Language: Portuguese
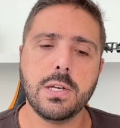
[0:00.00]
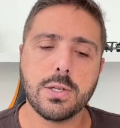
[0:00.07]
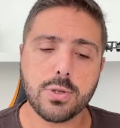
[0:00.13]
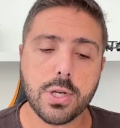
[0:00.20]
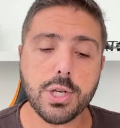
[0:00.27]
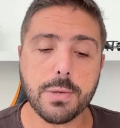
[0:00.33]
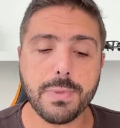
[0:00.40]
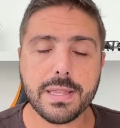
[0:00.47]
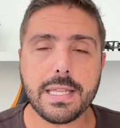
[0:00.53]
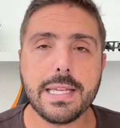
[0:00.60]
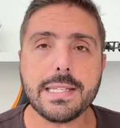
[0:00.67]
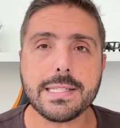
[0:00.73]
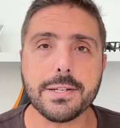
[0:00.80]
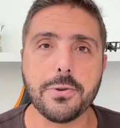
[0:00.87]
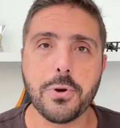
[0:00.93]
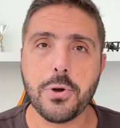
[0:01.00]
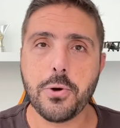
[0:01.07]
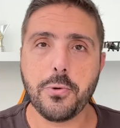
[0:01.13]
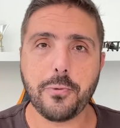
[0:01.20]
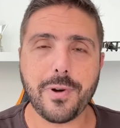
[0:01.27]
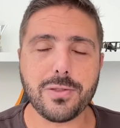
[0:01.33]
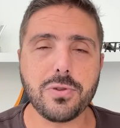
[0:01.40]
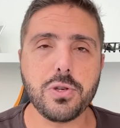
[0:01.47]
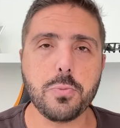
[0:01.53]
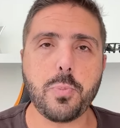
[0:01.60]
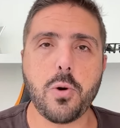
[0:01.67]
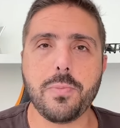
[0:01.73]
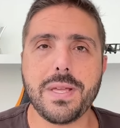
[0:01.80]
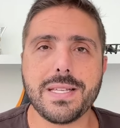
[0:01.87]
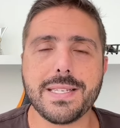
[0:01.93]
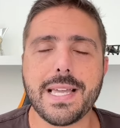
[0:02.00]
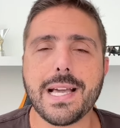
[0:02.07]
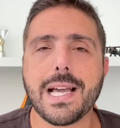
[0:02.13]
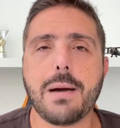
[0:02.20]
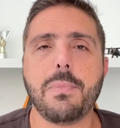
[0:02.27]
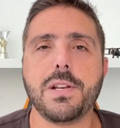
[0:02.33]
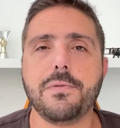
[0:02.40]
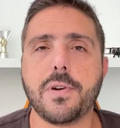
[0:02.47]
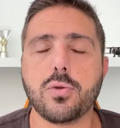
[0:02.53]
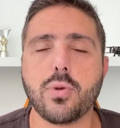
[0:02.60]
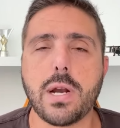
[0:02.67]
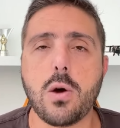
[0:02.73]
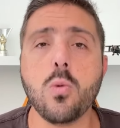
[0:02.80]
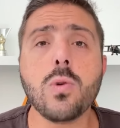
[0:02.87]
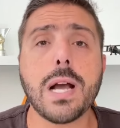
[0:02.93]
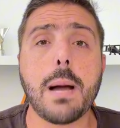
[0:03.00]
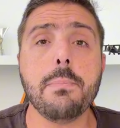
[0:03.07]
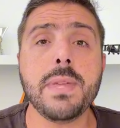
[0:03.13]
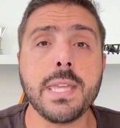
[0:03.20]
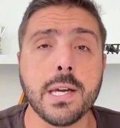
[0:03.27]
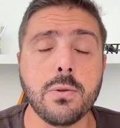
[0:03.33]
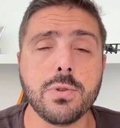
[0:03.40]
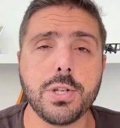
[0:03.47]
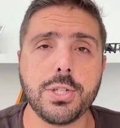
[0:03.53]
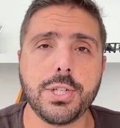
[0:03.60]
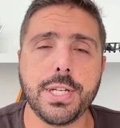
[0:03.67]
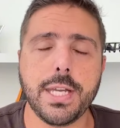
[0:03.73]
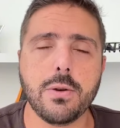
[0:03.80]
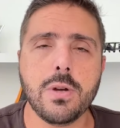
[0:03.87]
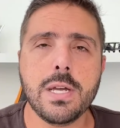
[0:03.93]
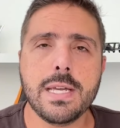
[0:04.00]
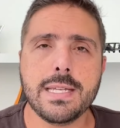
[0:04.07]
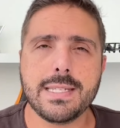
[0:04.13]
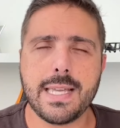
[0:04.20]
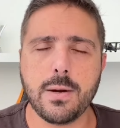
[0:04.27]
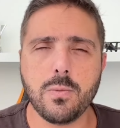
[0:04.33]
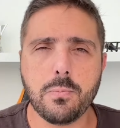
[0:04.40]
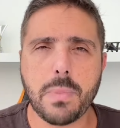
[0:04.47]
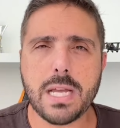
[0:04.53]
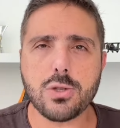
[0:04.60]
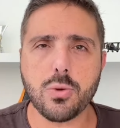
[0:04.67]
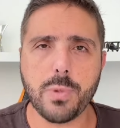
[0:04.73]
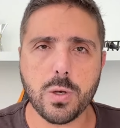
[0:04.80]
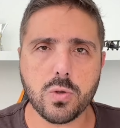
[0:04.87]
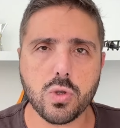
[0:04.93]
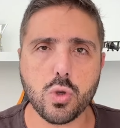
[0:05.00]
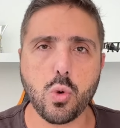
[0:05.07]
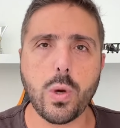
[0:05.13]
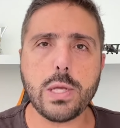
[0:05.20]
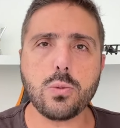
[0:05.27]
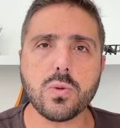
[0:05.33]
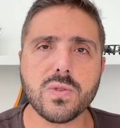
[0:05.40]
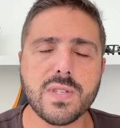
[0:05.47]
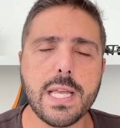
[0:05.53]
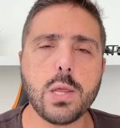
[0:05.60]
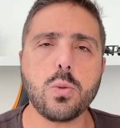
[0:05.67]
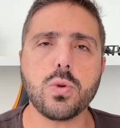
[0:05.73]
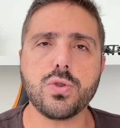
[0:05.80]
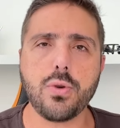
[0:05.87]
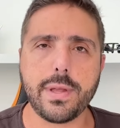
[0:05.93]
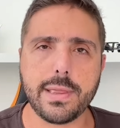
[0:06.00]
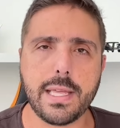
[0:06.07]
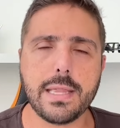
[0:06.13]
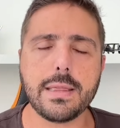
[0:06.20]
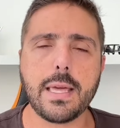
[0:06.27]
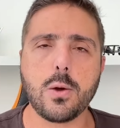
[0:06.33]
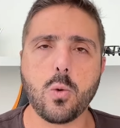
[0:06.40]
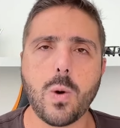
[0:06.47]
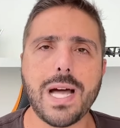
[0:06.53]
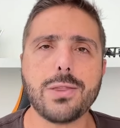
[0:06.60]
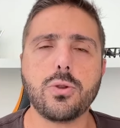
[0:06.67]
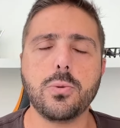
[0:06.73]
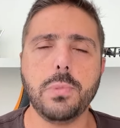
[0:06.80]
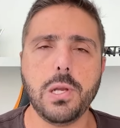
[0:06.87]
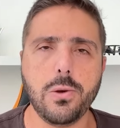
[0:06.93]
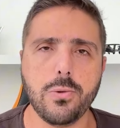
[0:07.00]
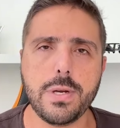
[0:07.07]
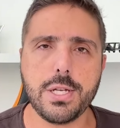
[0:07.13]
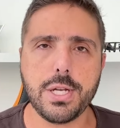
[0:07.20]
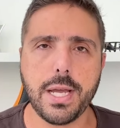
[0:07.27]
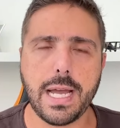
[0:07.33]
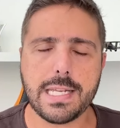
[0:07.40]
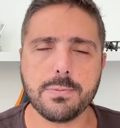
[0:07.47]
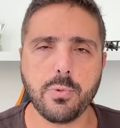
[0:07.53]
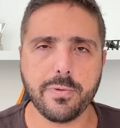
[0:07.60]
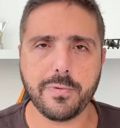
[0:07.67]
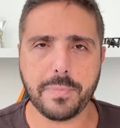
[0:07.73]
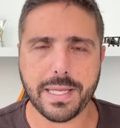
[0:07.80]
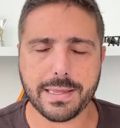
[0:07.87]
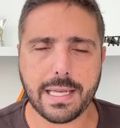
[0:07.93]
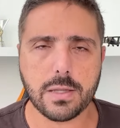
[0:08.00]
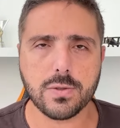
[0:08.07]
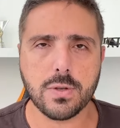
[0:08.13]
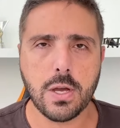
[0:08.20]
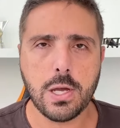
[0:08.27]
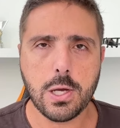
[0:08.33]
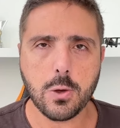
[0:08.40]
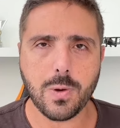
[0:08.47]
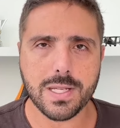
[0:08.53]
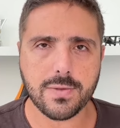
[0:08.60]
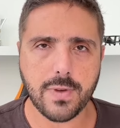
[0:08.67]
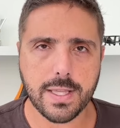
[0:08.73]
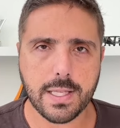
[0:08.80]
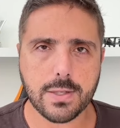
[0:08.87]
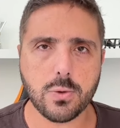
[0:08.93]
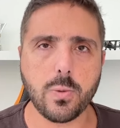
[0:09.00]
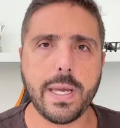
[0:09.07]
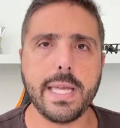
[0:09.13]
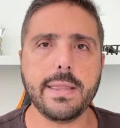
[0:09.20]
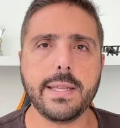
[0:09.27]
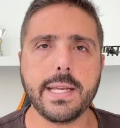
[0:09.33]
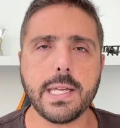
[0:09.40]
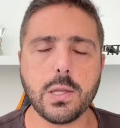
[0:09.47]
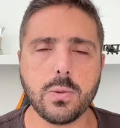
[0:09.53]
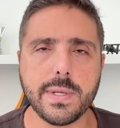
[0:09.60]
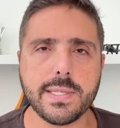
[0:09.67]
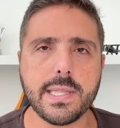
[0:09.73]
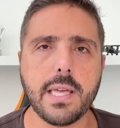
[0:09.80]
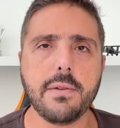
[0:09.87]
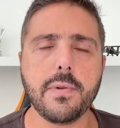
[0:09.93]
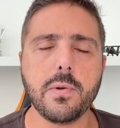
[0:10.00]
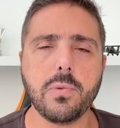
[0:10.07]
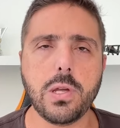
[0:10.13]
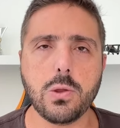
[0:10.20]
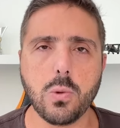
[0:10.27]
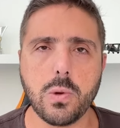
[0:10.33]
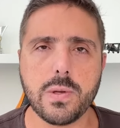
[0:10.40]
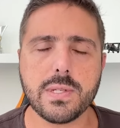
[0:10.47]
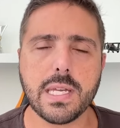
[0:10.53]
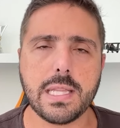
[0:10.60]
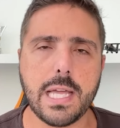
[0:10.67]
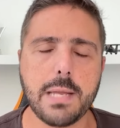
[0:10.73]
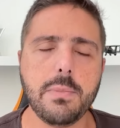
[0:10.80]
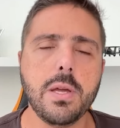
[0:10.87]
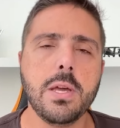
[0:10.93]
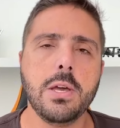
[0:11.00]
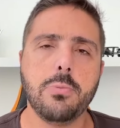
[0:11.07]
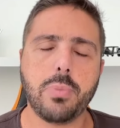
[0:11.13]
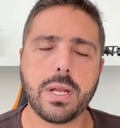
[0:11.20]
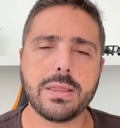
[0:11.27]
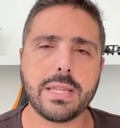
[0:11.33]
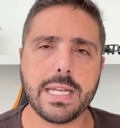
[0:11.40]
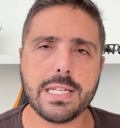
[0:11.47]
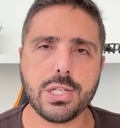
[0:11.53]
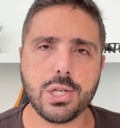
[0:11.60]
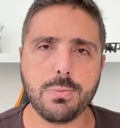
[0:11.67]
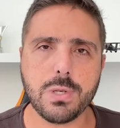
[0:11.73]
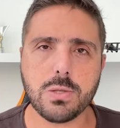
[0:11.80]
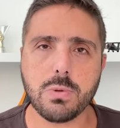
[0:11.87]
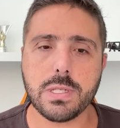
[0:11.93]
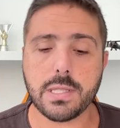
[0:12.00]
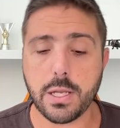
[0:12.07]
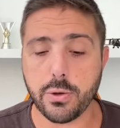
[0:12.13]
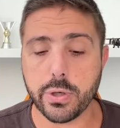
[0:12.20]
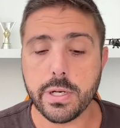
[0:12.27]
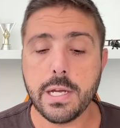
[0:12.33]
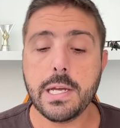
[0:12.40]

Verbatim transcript: Só chama atenção, o fato de o Palmeiras, que acaba de faturar um caminhão de dinheiro, serão mais ou menos 884 milhões de reais movimentados com as vendas do Hendrick, do Estevão e do Luiz Guilherme para três times do exterior,